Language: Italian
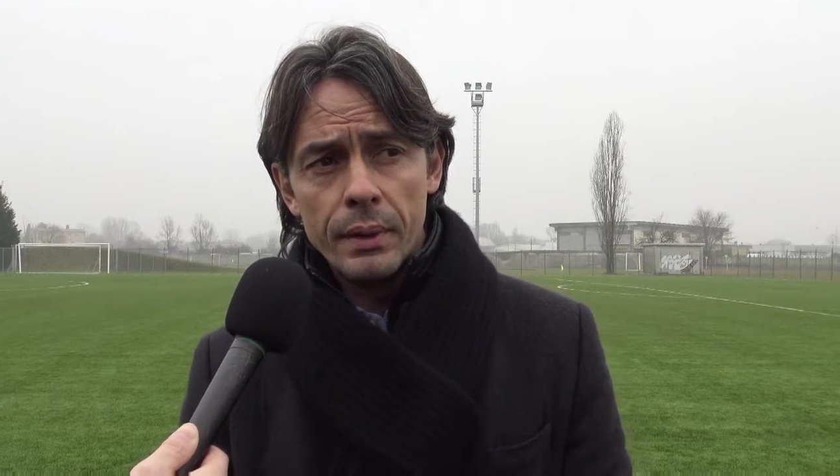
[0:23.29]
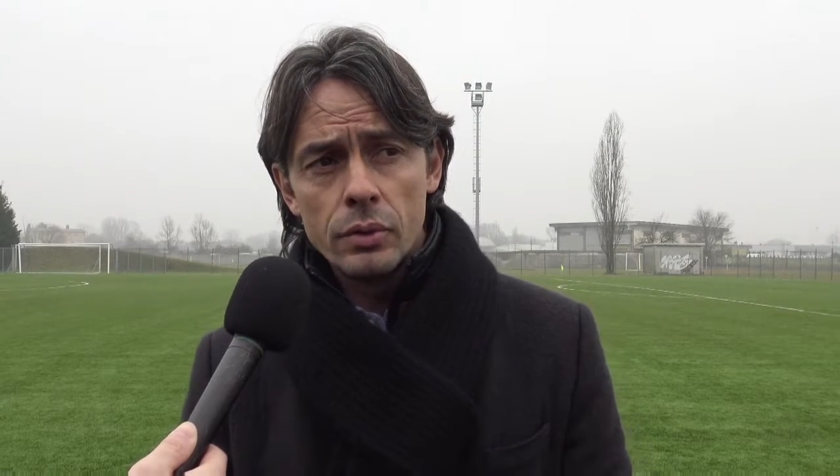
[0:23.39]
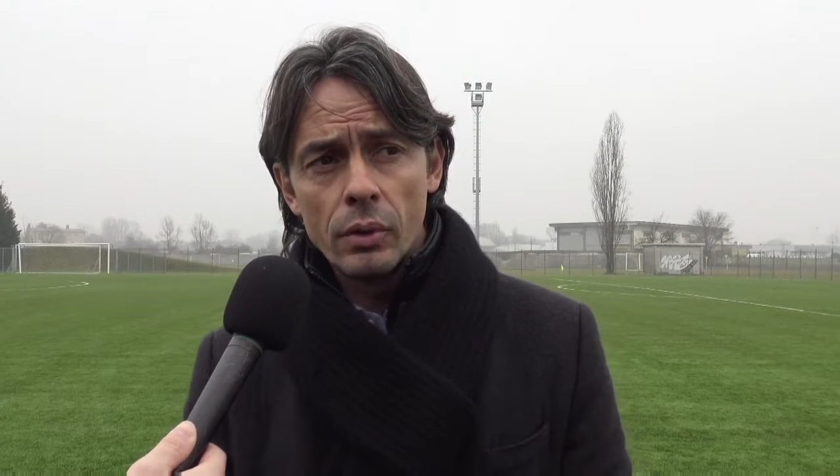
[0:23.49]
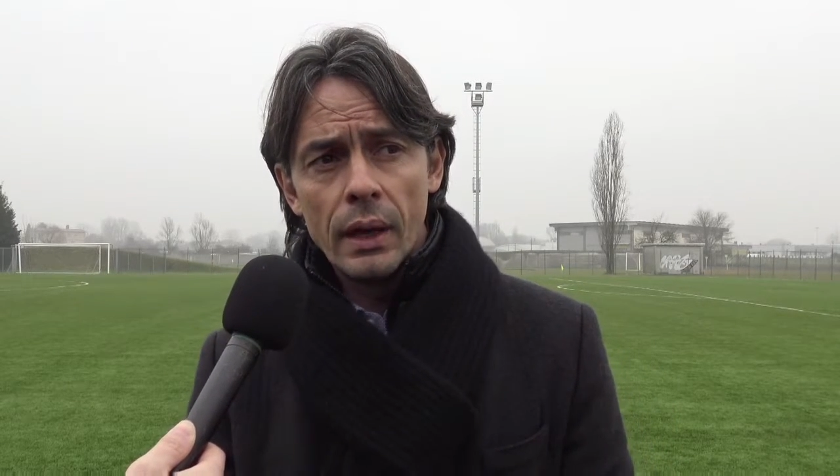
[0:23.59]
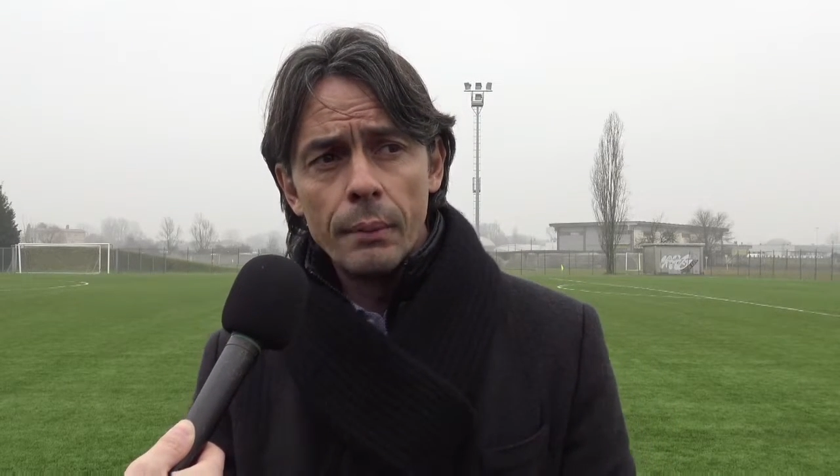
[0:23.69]

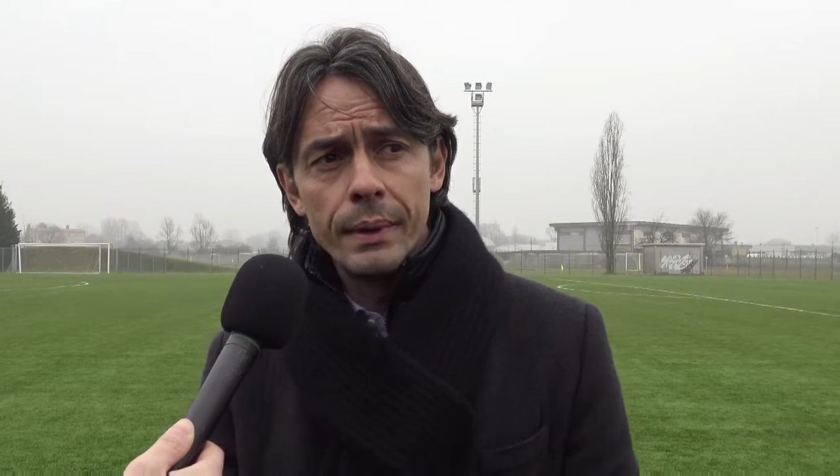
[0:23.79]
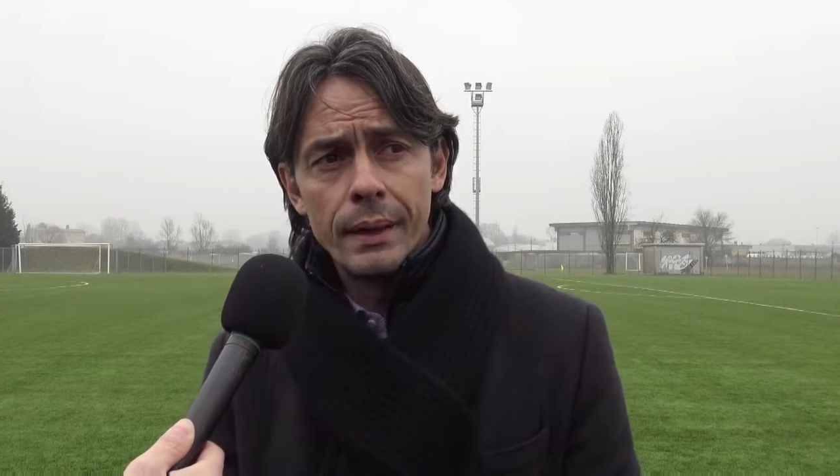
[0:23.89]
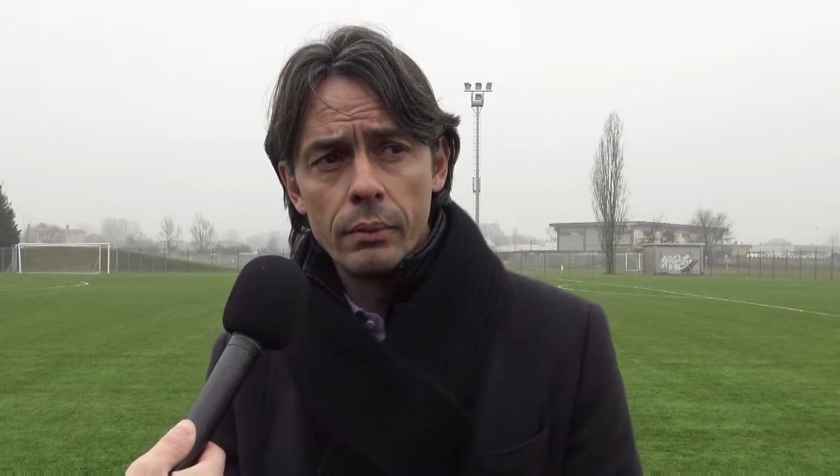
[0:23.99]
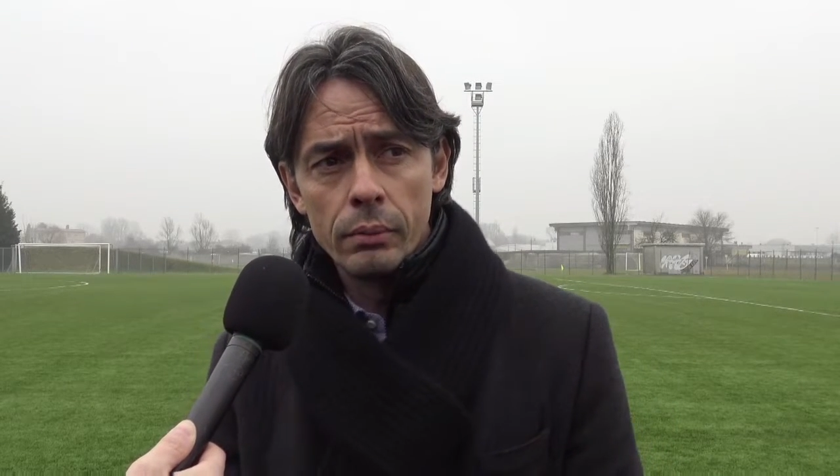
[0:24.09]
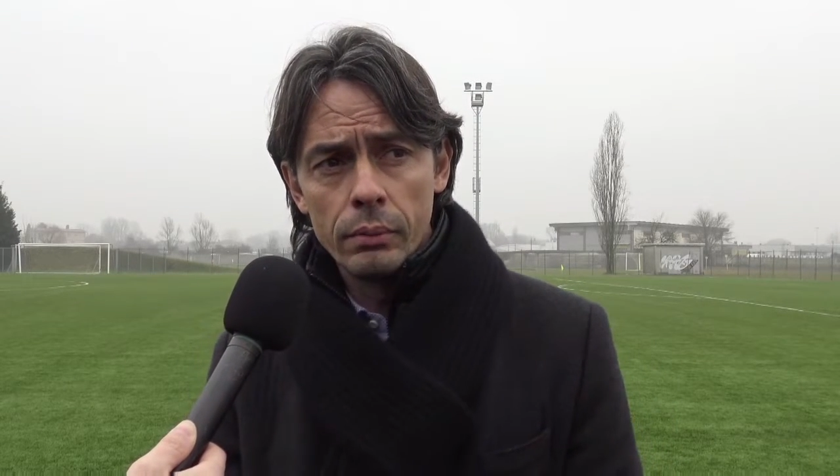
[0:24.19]
penso che
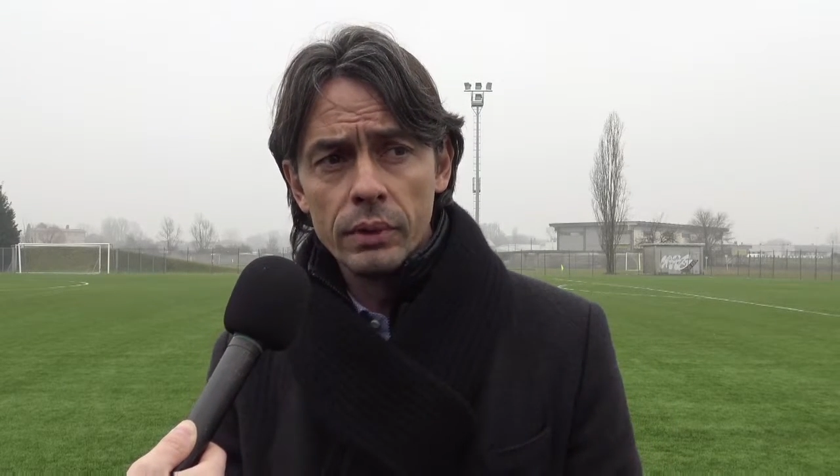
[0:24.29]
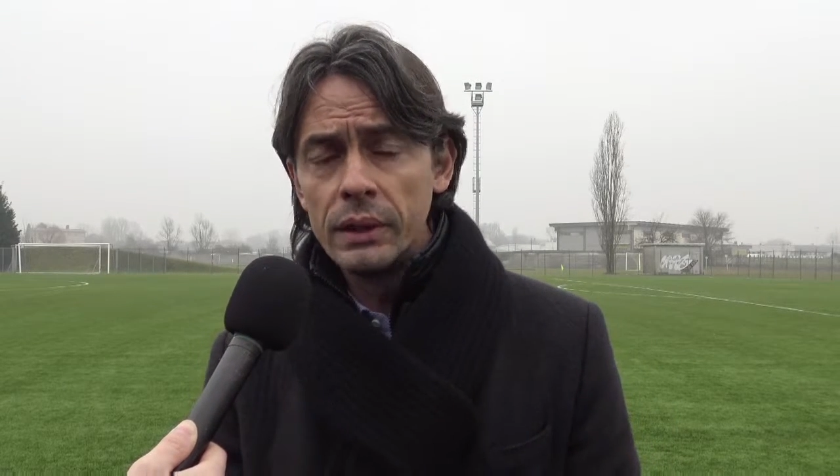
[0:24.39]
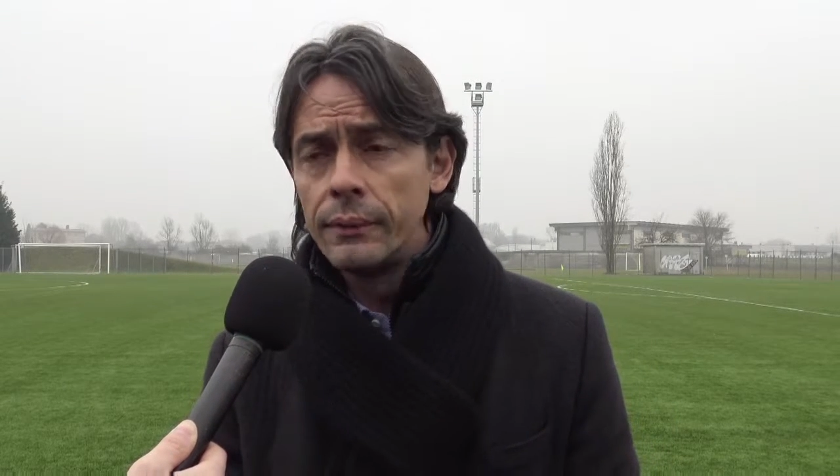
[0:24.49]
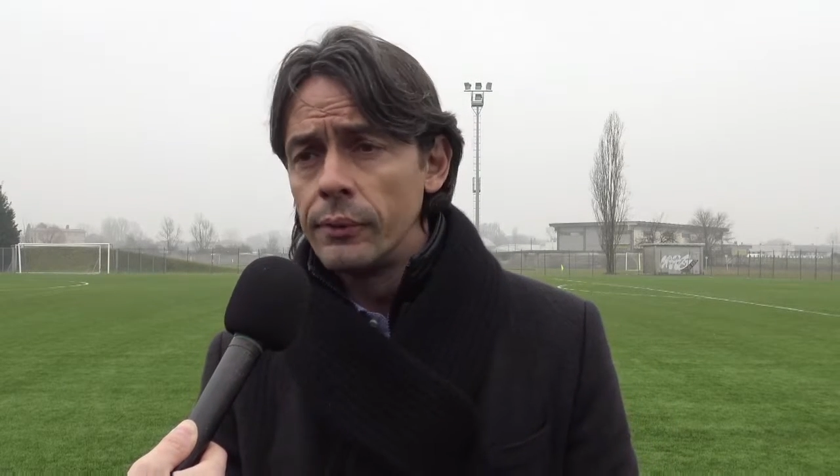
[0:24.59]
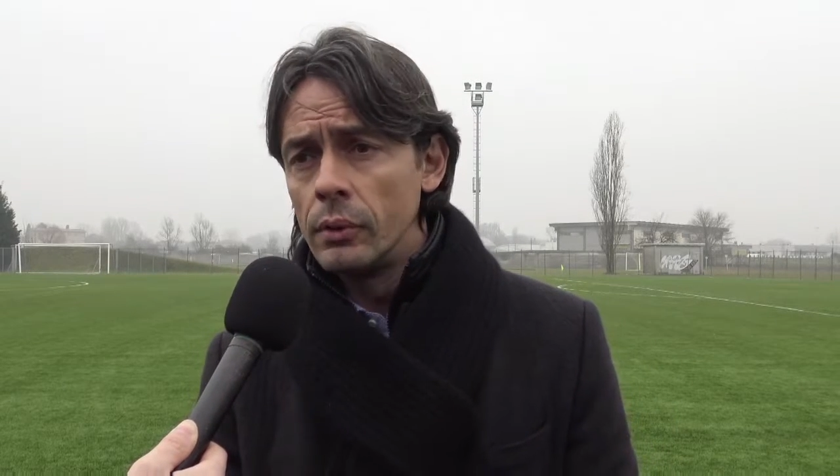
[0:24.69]
abbia un
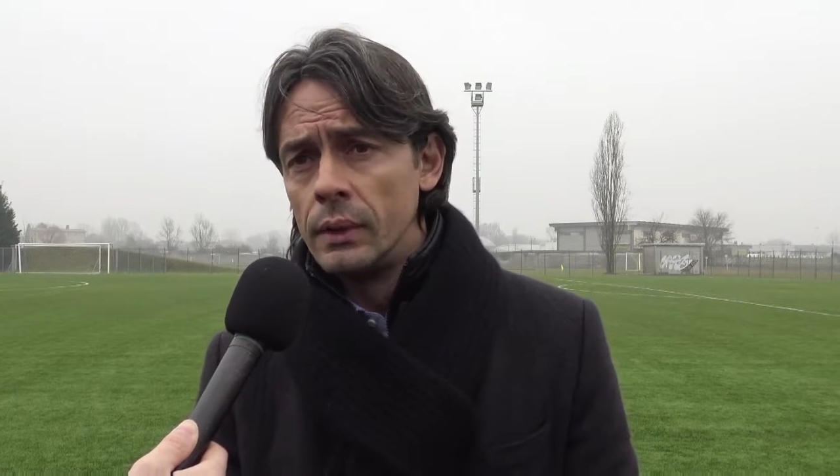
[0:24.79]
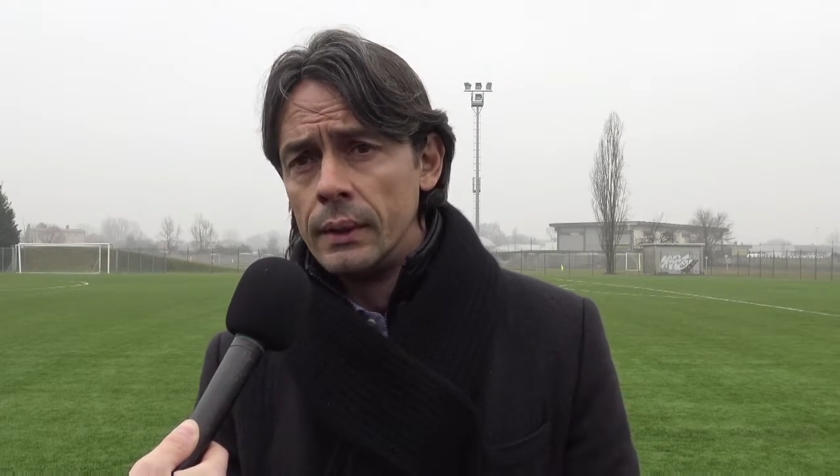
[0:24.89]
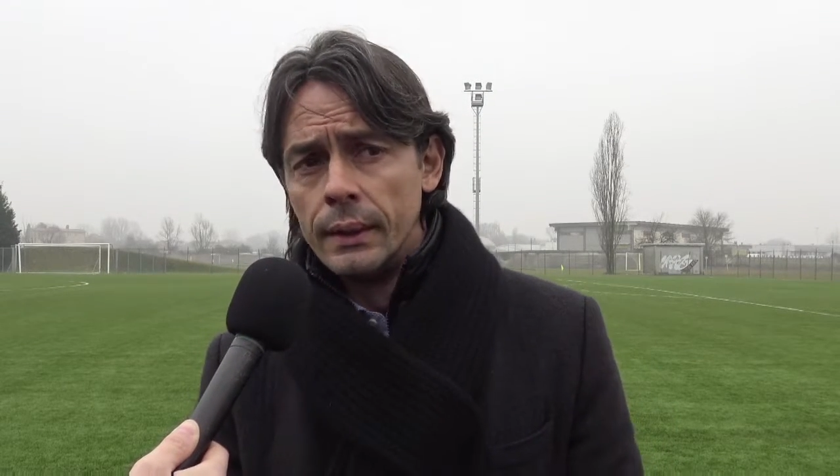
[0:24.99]
tifo